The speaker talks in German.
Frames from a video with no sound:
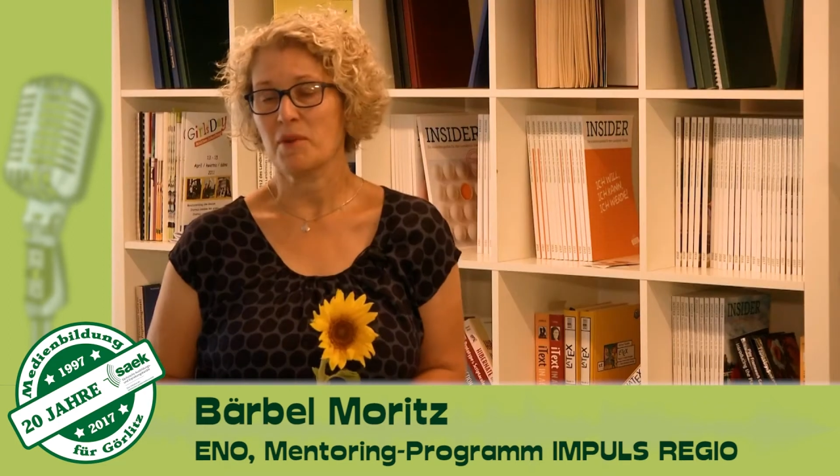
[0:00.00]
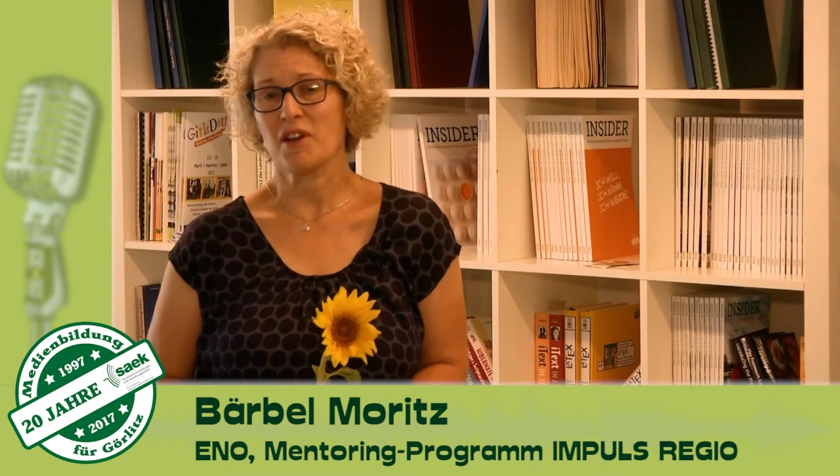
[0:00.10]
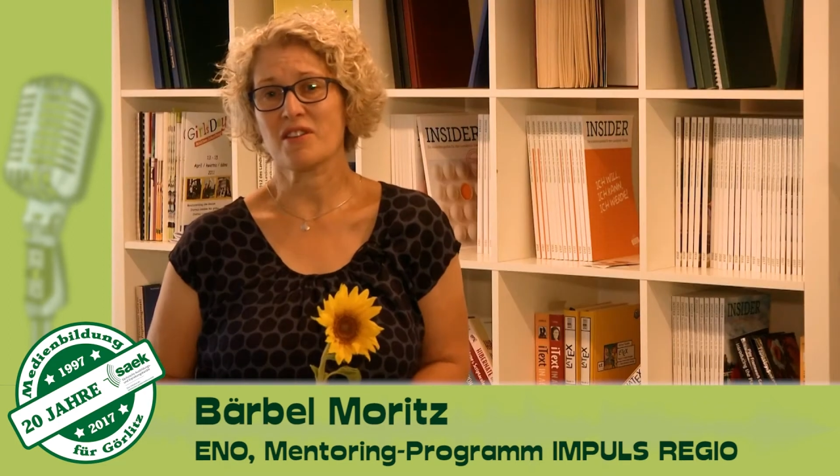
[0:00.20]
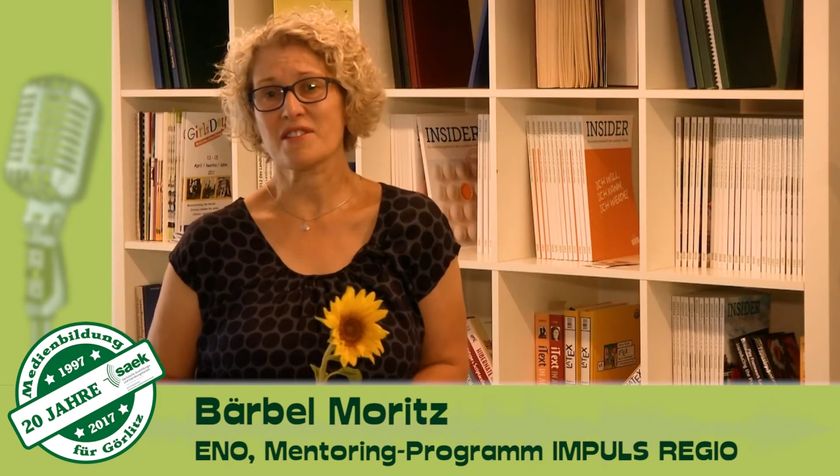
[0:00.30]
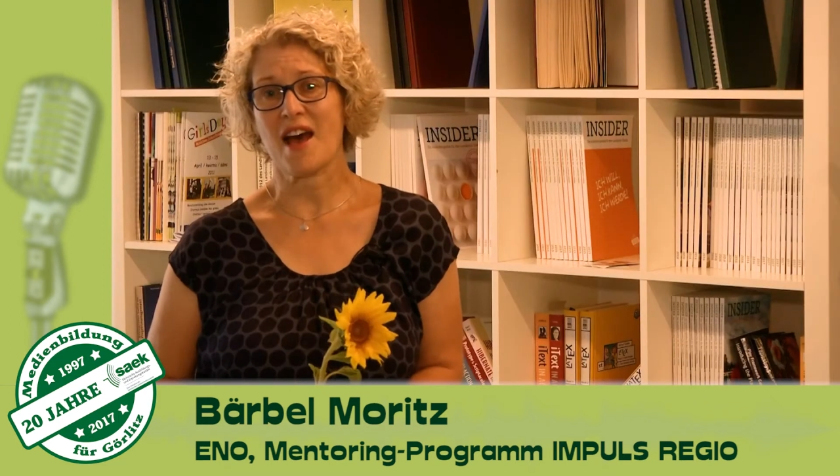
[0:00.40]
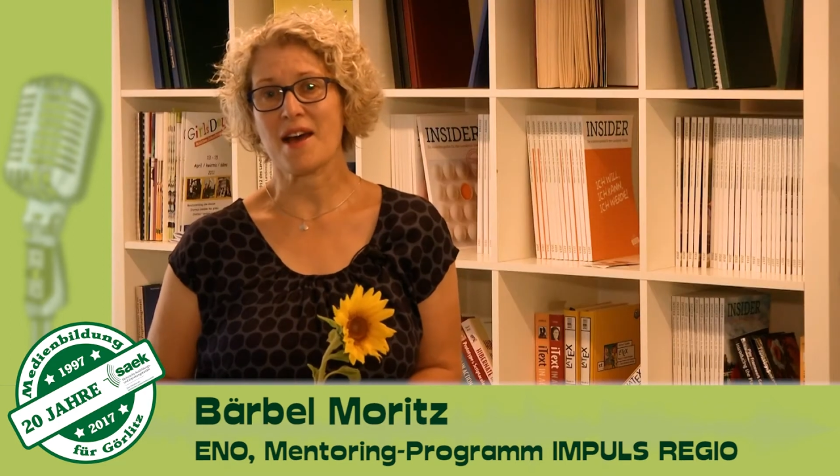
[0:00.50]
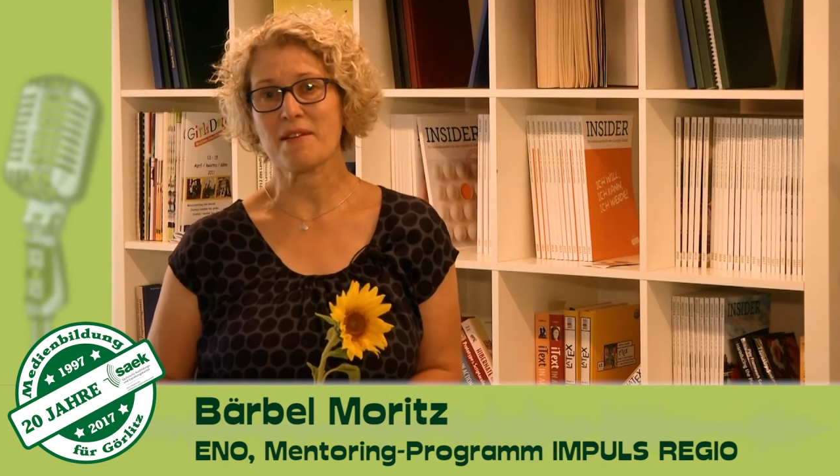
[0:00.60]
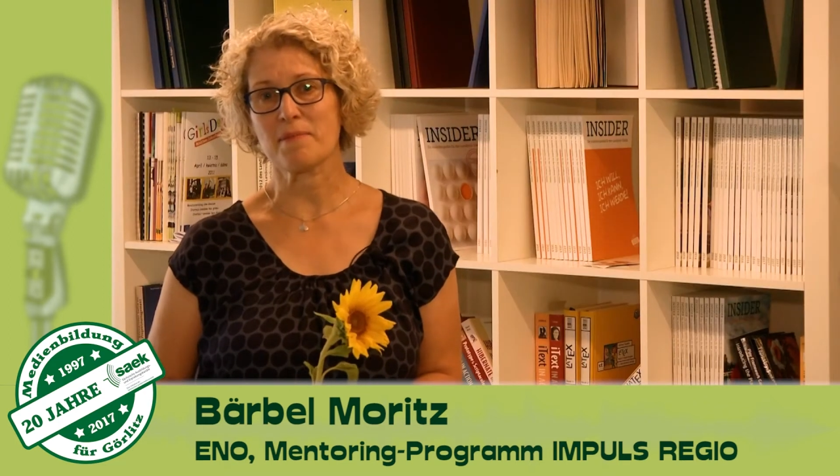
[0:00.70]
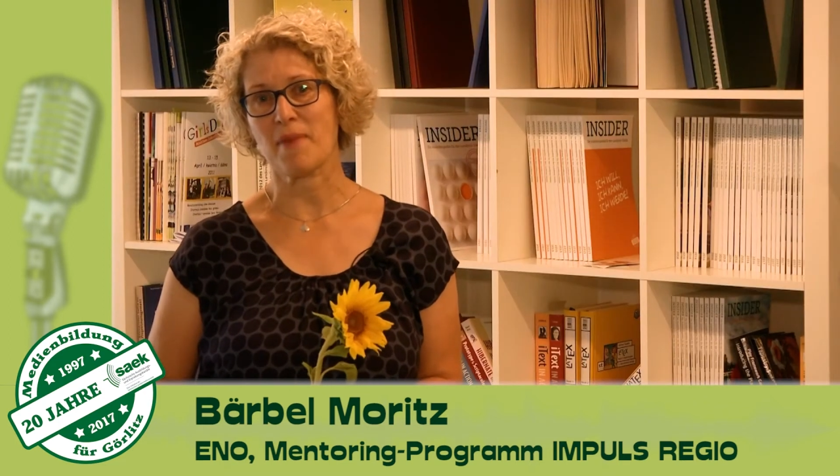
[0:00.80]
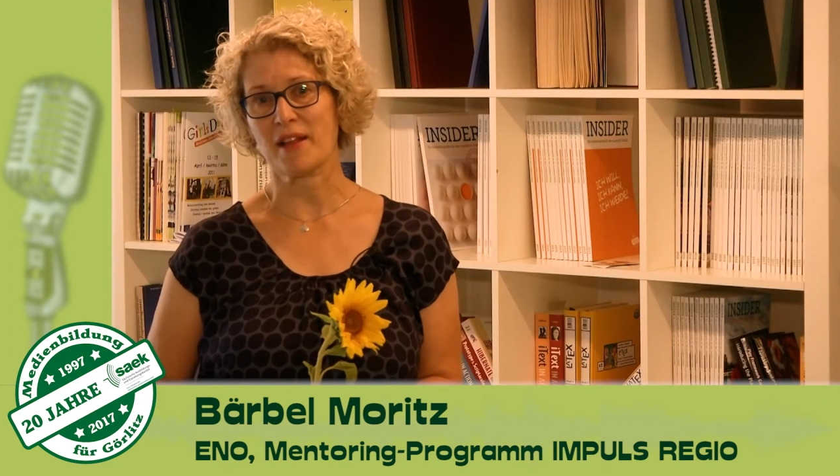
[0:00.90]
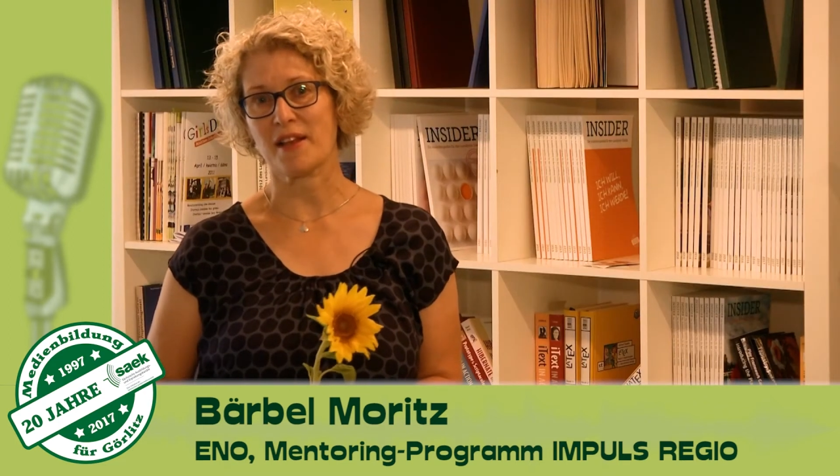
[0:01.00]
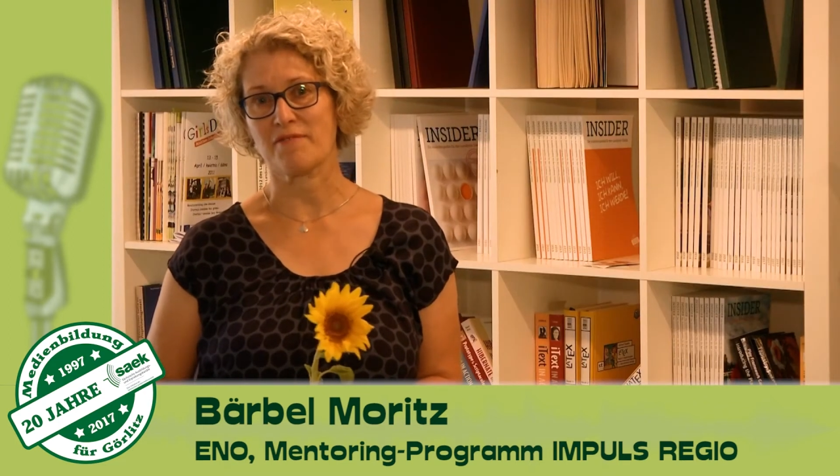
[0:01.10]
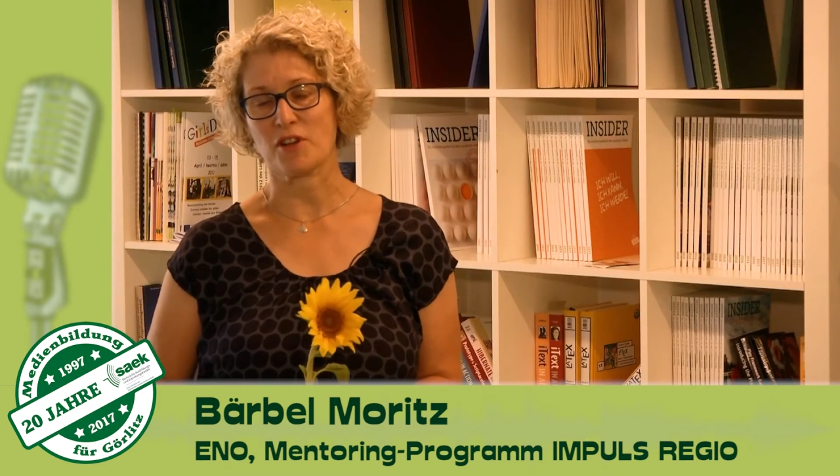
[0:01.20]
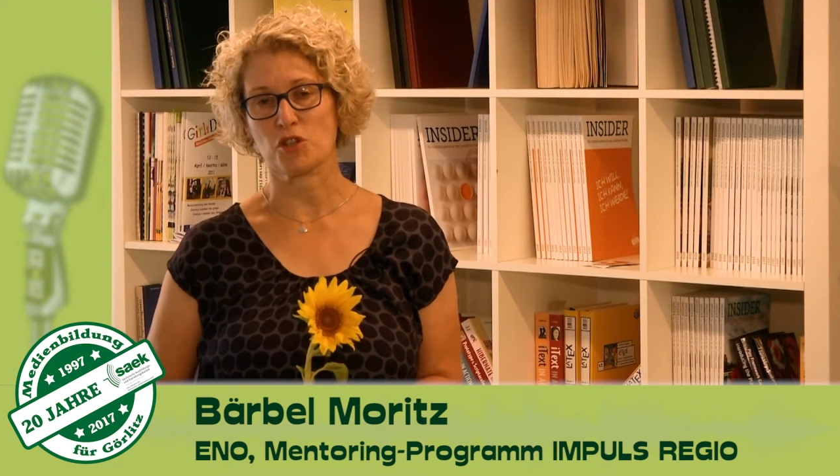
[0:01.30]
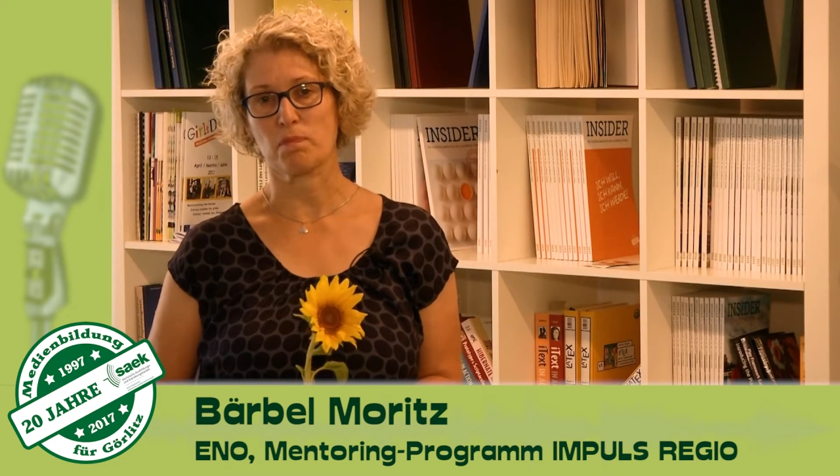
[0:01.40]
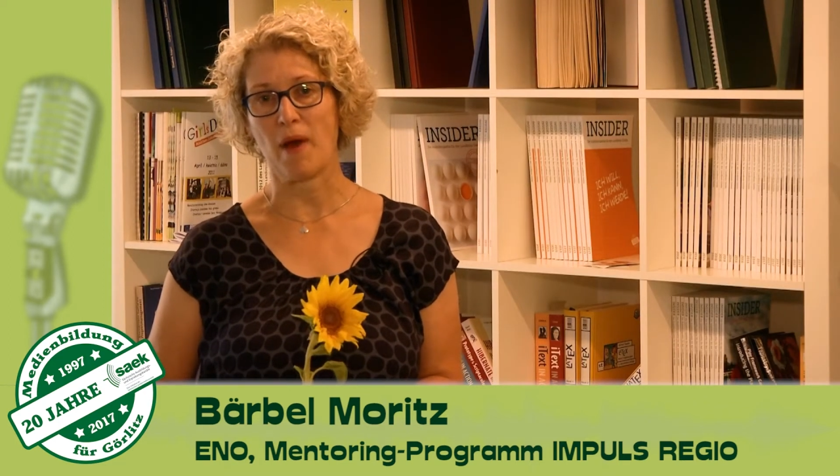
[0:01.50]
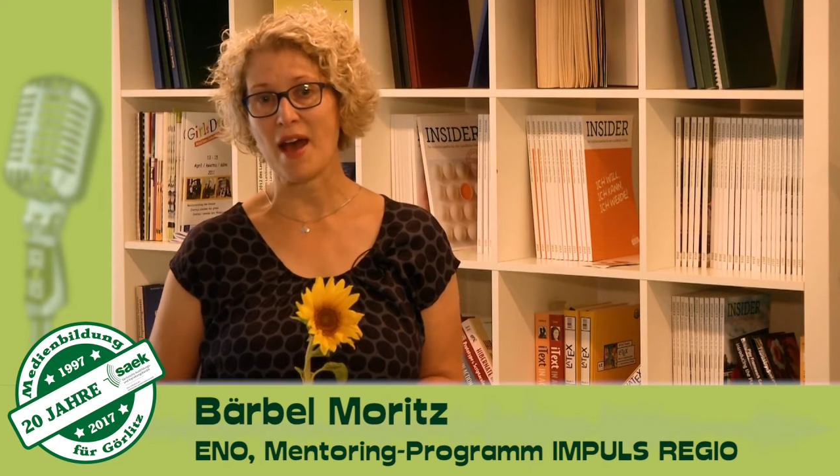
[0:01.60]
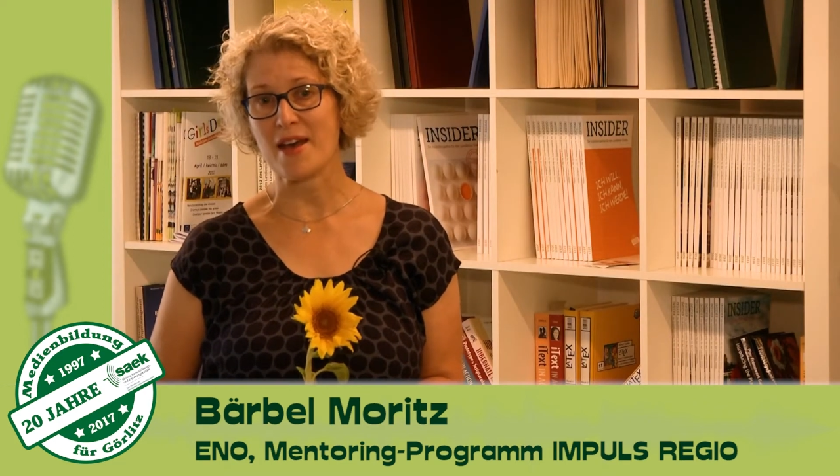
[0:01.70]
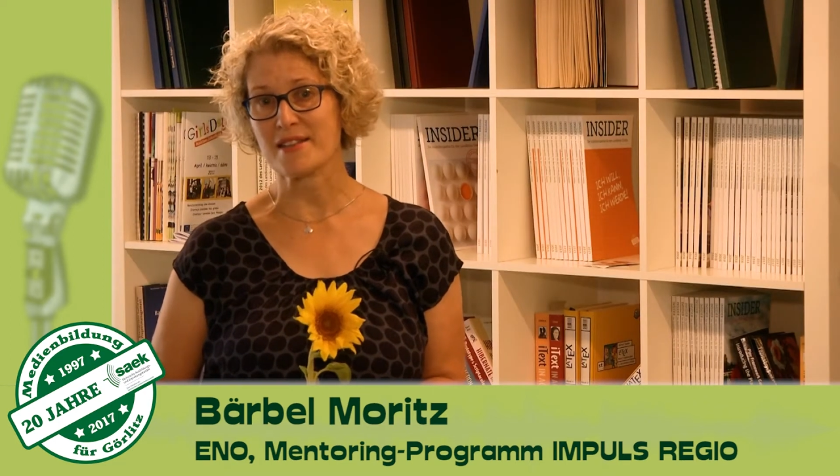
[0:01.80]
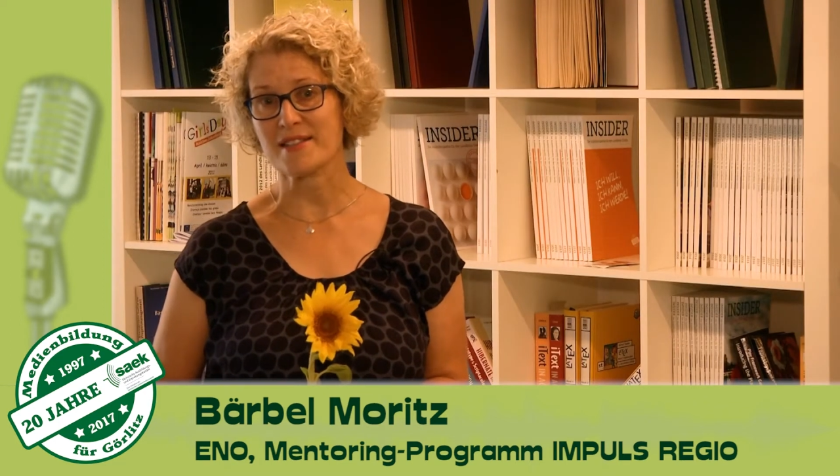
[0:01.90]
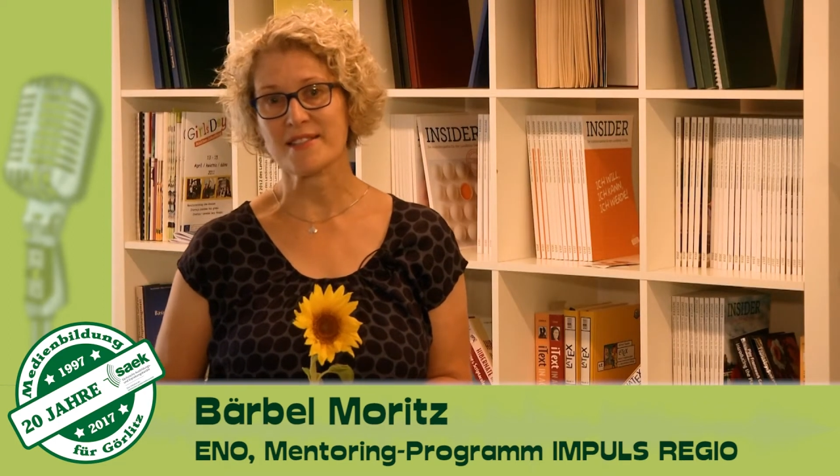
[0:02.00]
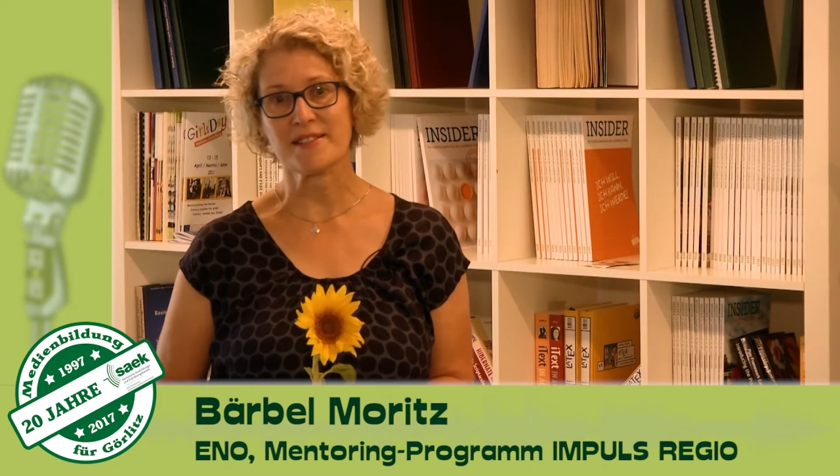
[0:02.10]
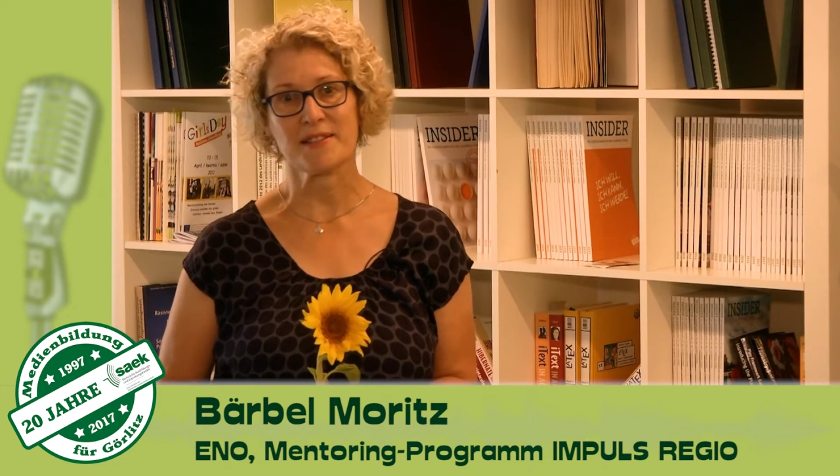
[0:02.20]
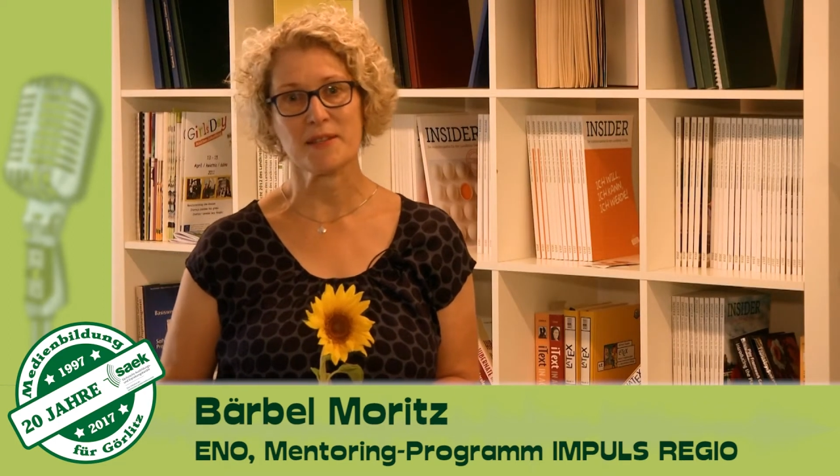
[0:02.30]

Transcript: Mit euch zu arbeiten macht einfach Spaß.